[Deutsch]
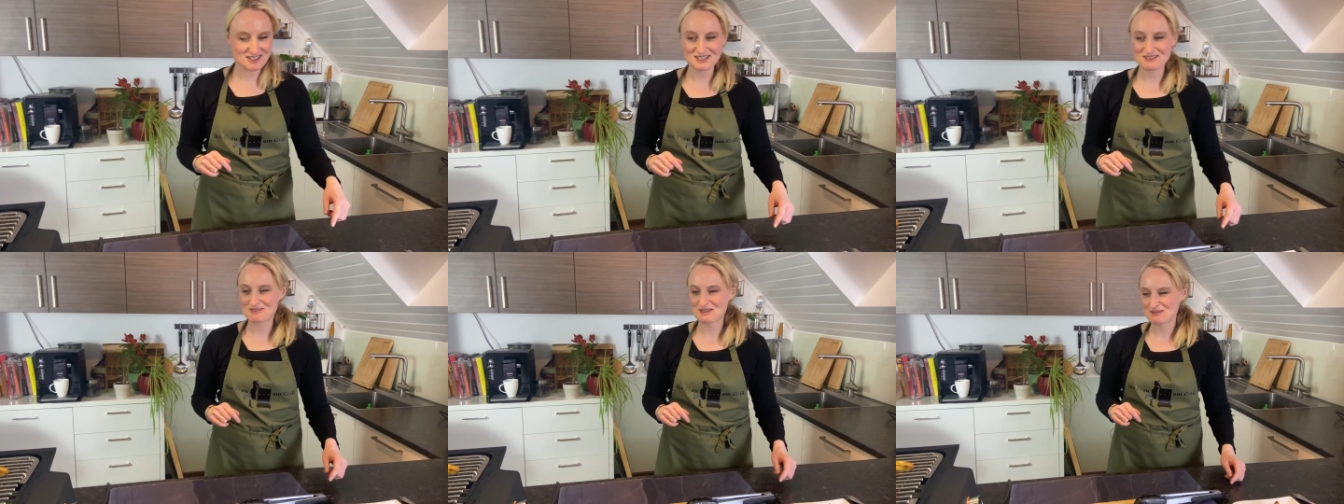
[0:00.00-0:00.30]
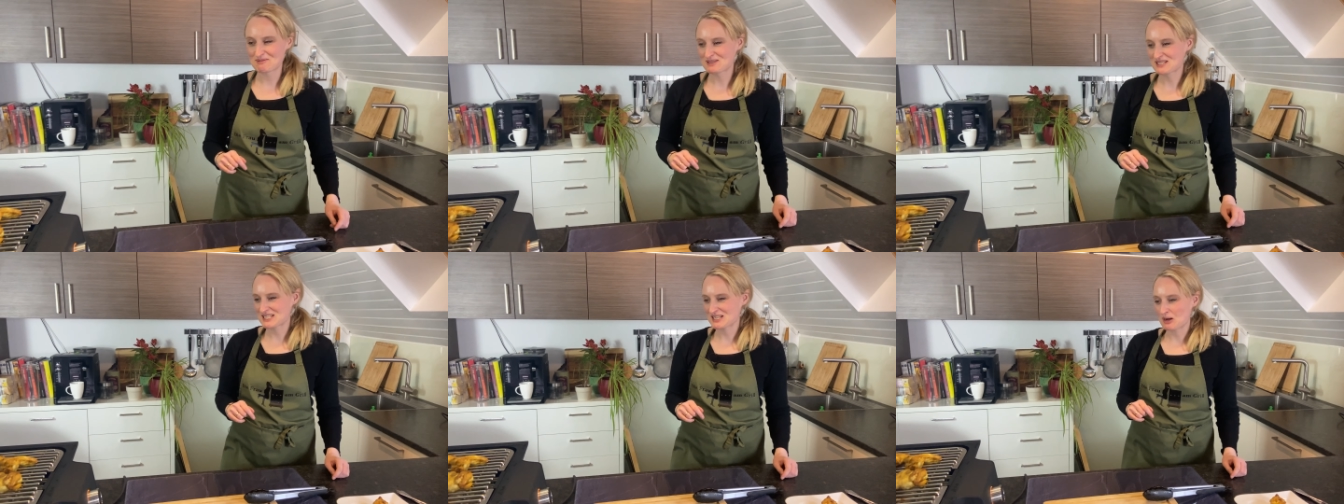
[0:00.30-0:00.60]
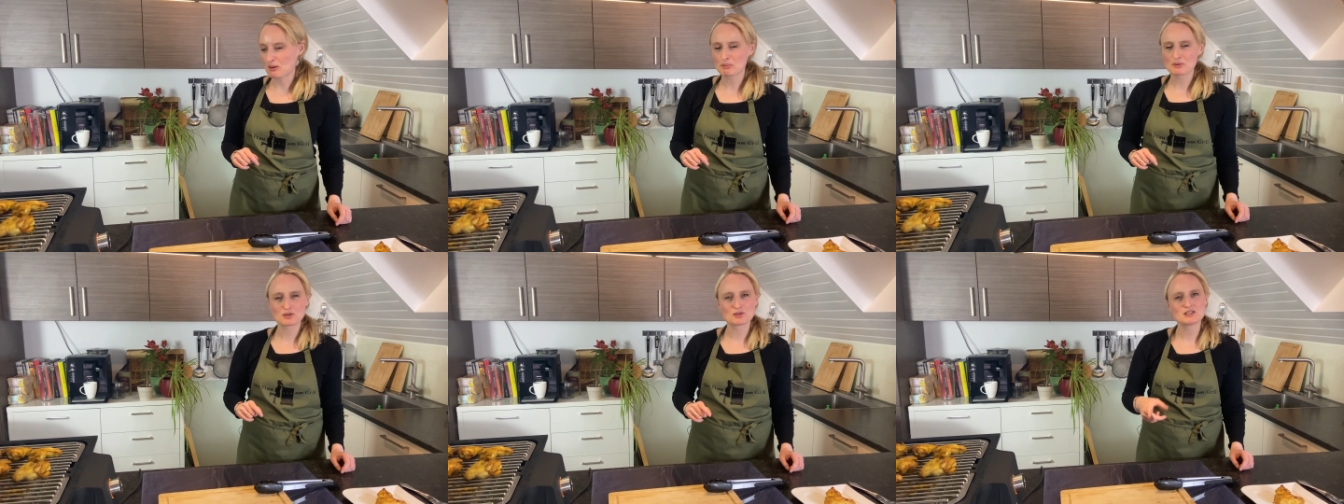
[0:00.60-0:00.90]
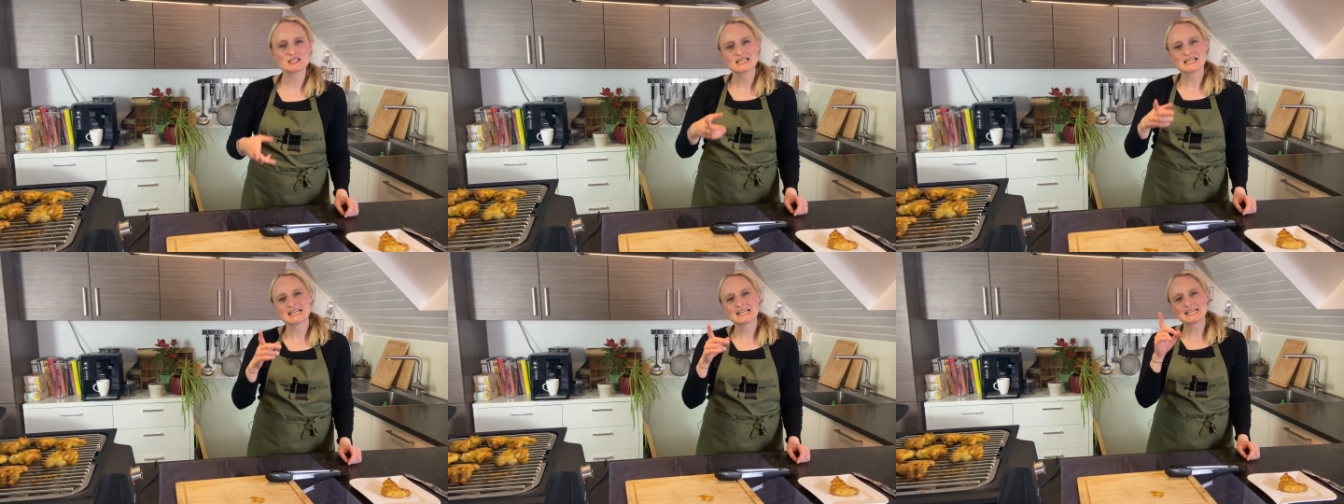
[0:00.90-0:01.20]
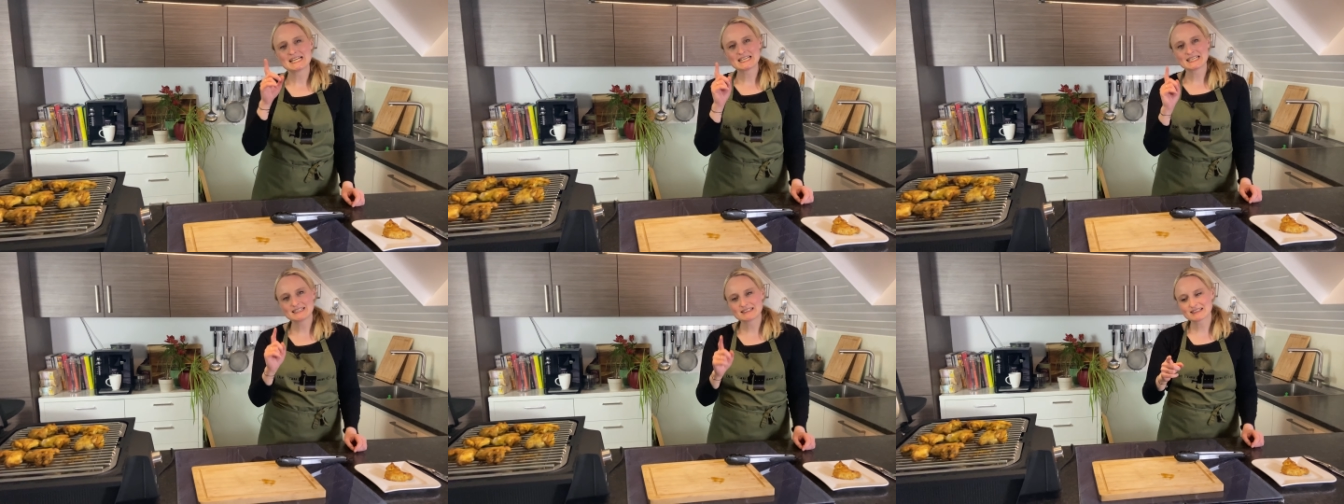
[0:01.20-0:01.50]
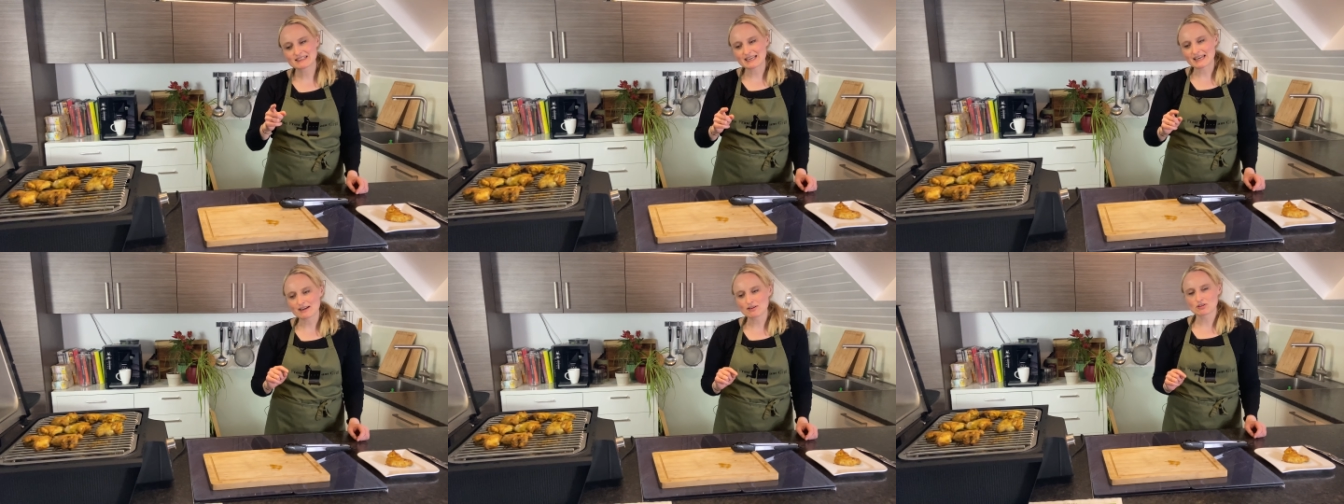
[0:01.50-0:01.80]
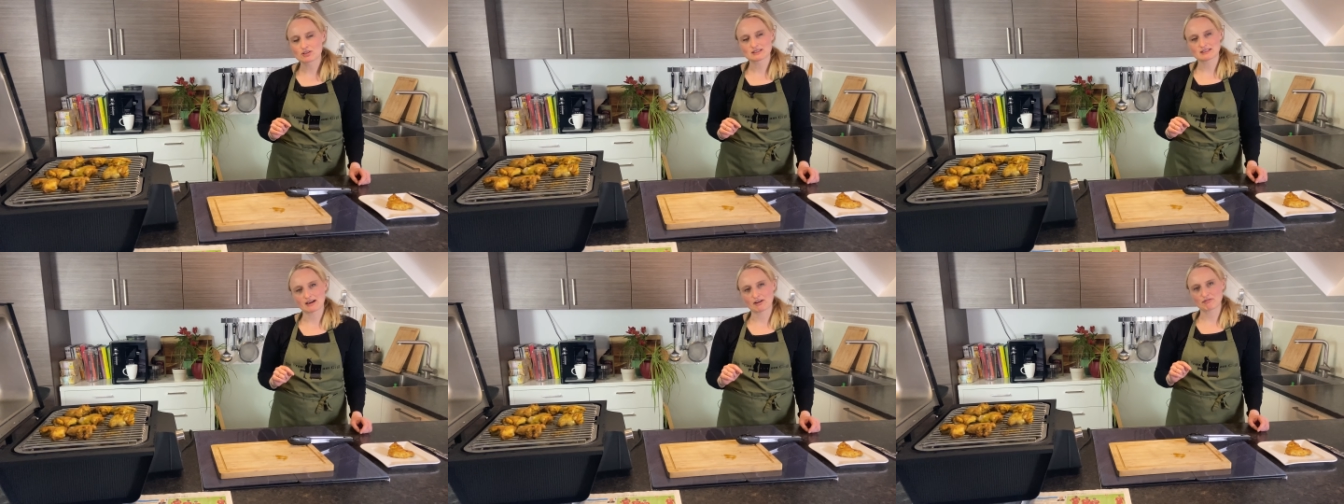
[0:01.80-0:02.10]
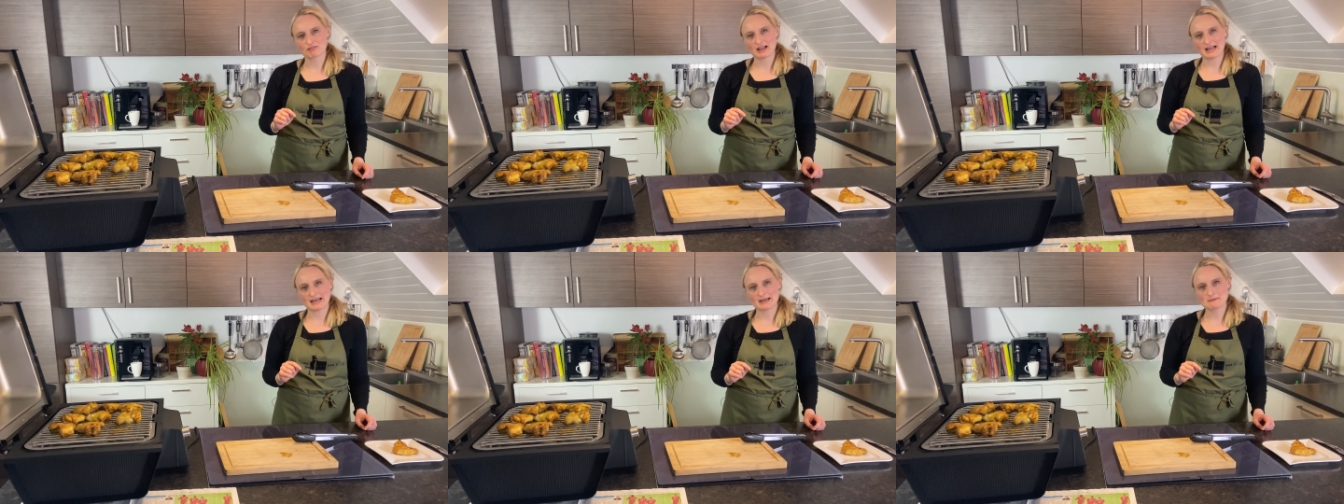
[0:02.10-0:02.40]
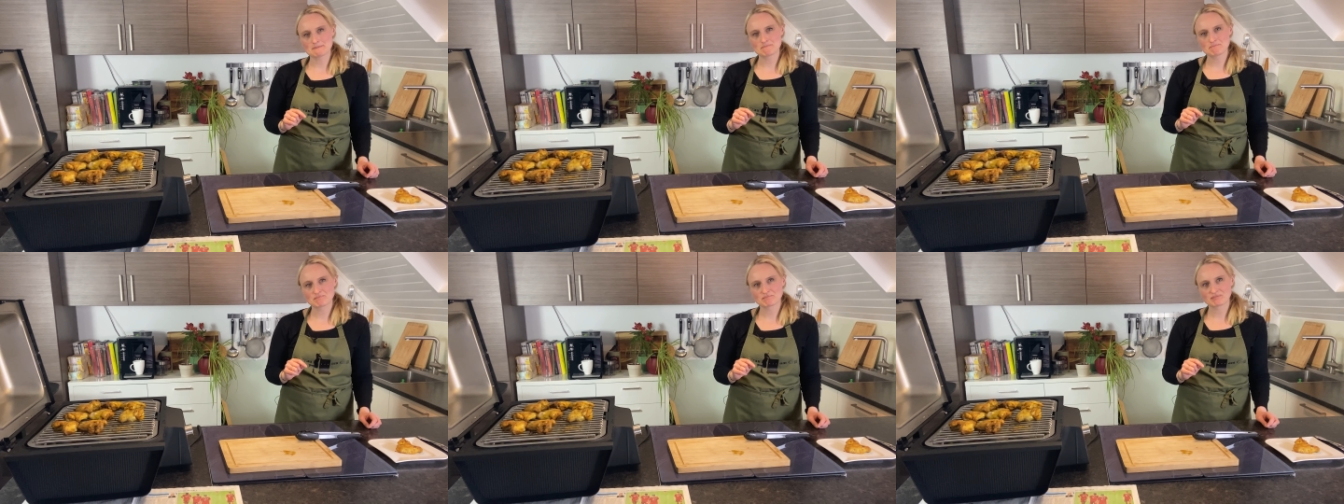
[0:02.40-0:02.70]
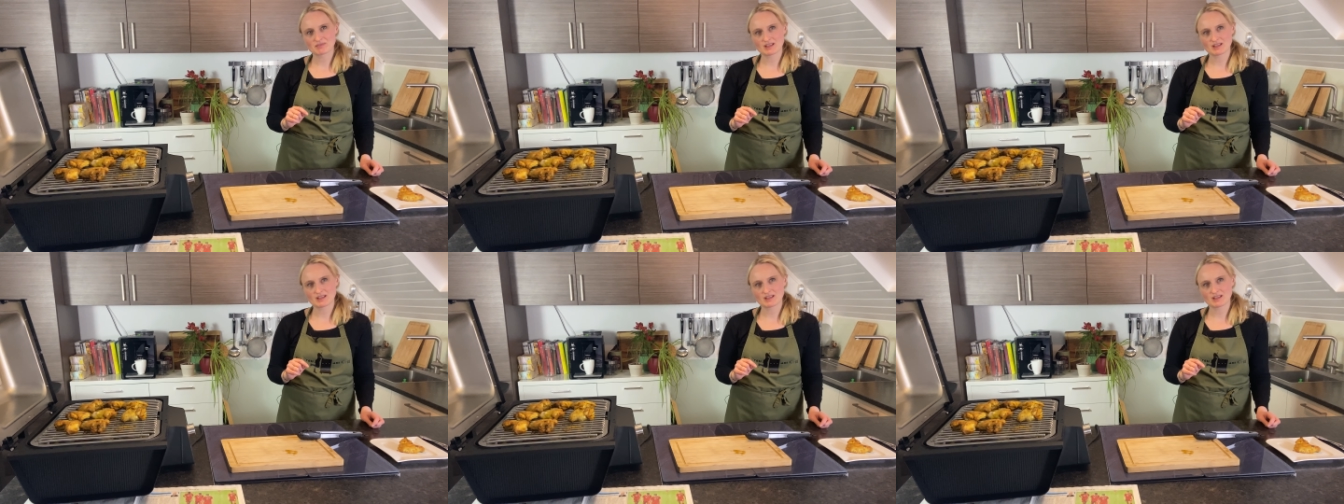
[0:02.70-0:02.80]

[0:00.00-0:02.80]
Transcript: ihn noch mal ein bisschen abkühlen, ich gehe noch drauf ein,